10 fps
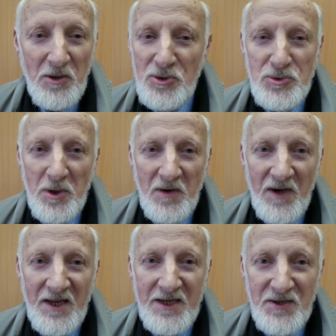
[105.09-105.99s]
Ну,
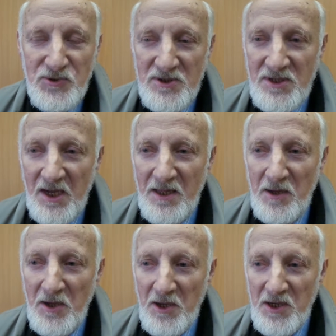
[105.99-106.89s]
здорово она это все
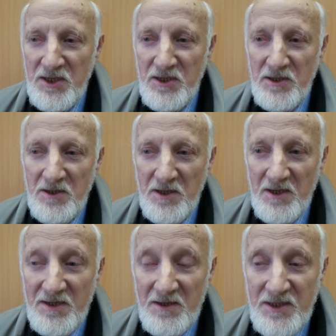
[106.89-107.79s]
знала и
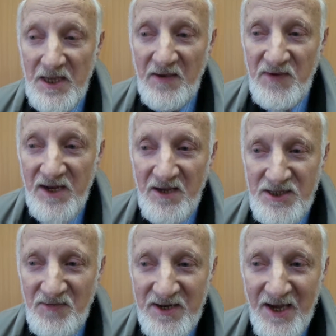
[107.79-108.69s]
э,
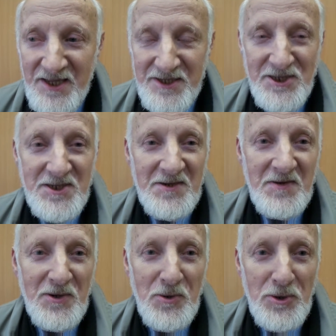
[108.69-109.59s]
доверяла
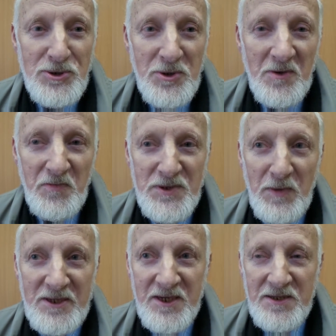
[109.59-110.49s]
даже кое-что
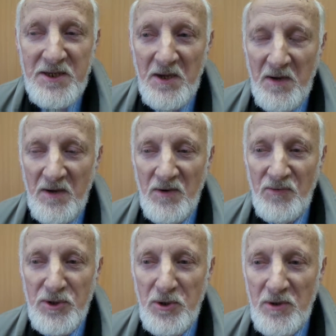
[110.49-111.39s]
посмотреть
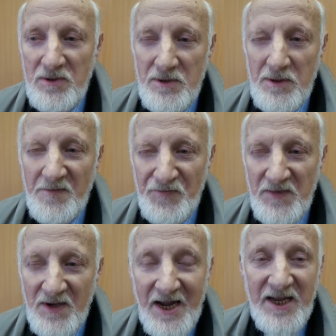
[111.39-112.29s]
в ее э,
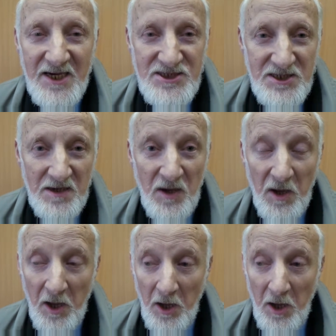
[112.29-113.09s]
эм, коллекции.